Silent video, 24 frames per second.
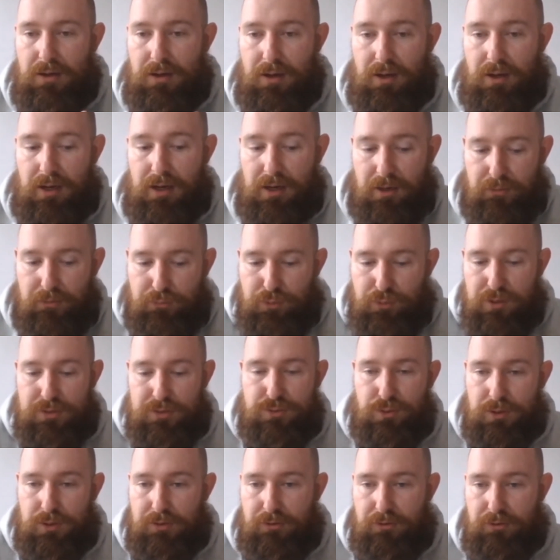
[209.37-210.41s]
à la fois
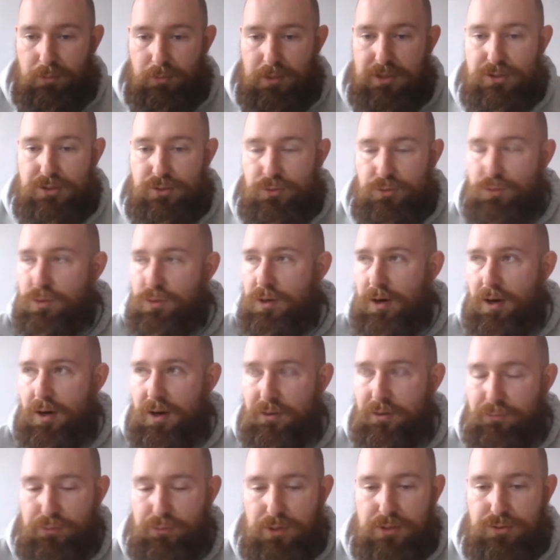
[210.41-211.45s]
sur les formations, à la
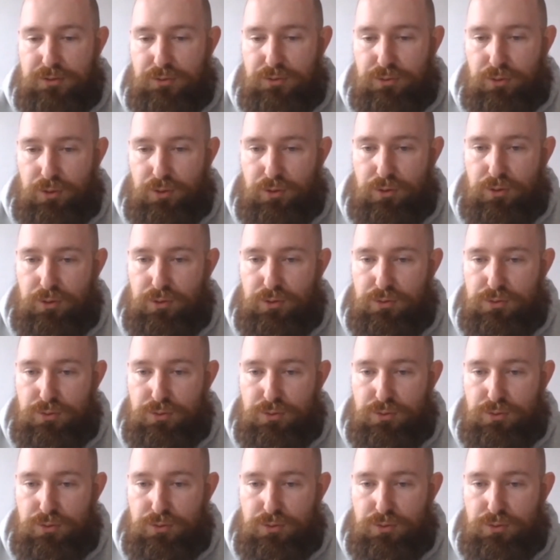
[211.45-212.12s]
fois sur,